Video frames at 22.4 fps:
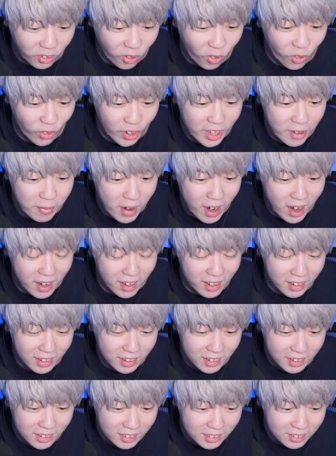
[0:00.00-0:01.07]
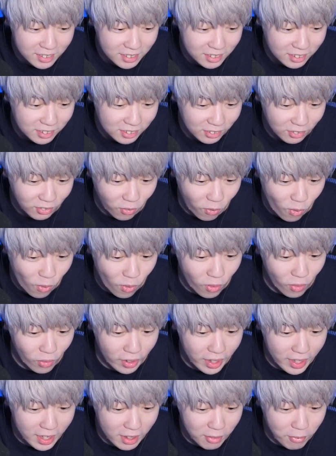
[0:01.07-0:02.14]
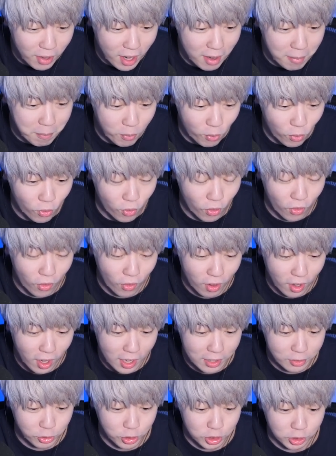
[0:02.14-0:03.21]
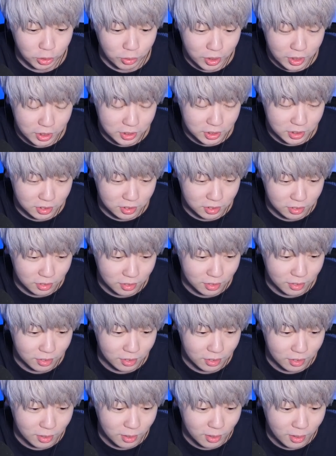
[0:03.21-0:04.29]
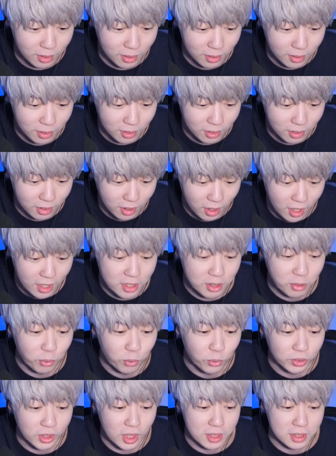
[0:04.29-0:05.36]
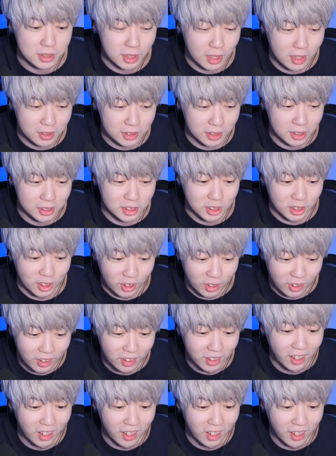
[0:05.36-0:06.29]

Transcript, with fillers: これはこれはもうあの人ですはい大谷さんあざす